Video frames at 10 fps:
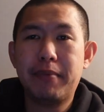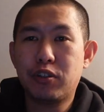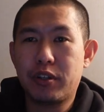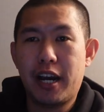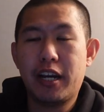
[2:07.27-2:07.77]

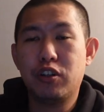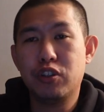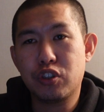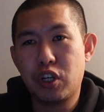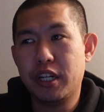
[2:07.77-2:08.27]
Besoknya akan
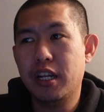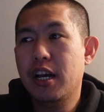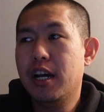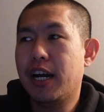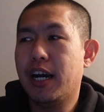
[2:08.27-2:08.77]
nonton
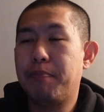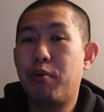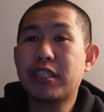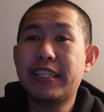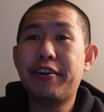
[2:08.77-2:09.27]
uh,
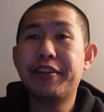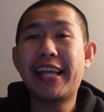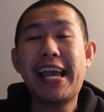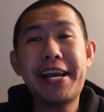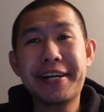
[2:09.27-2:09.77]
Portland lawan
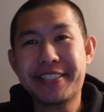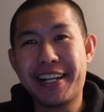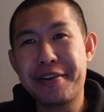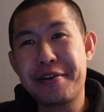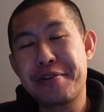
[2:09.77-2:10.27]
Lakers.
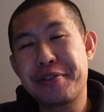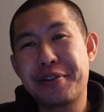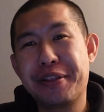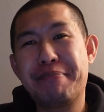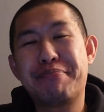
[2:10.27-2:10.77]
Kita
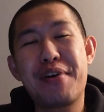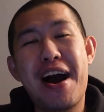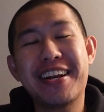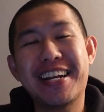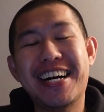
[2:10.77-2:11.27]
nonton
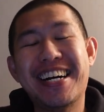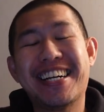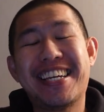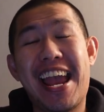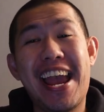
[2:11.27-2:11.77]
LeBron
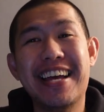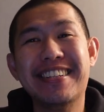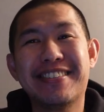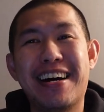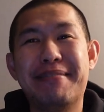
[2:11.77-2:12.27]

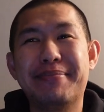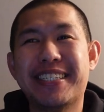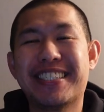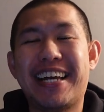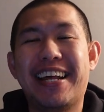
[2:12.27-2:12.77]
again. So I'm
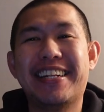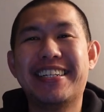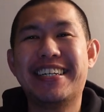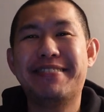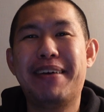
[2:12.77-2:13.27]

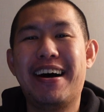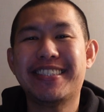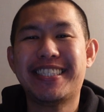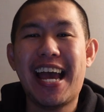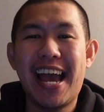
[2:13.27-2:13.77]
excited
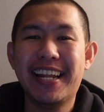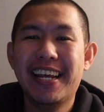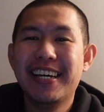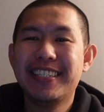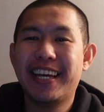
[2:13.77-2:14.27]
about that.